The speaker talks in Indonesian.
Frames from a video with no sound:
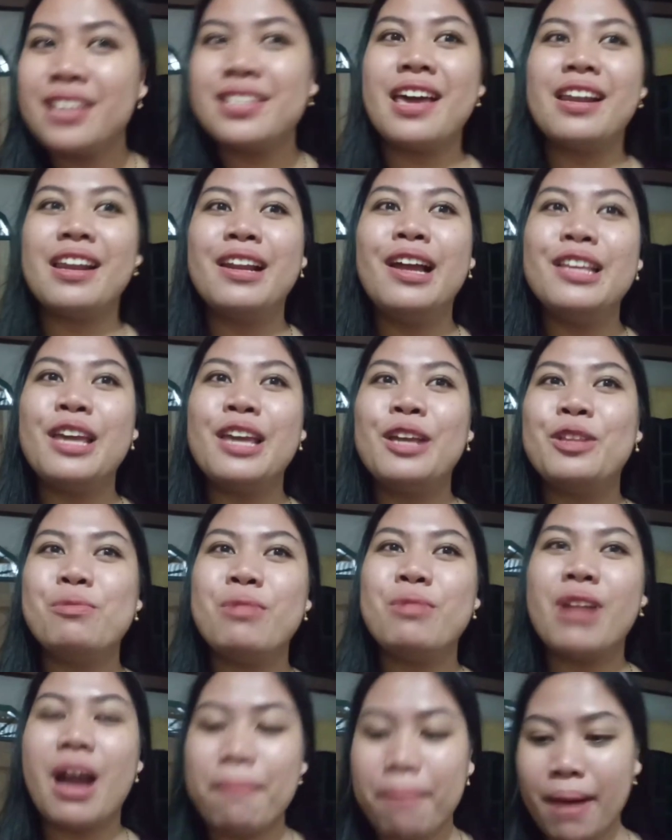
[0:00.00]
harganya itu
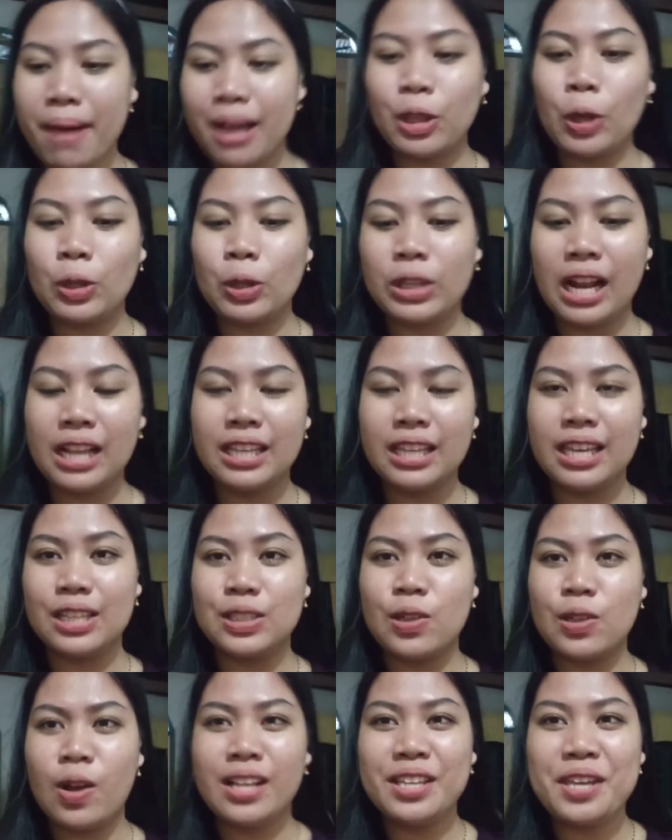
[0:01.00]
berapa totalnya
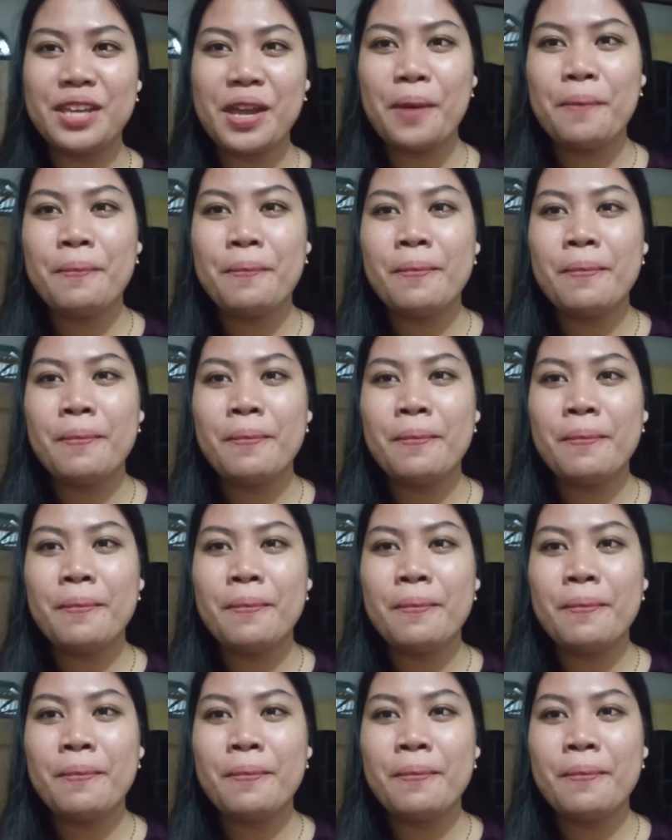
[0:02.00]
soalnya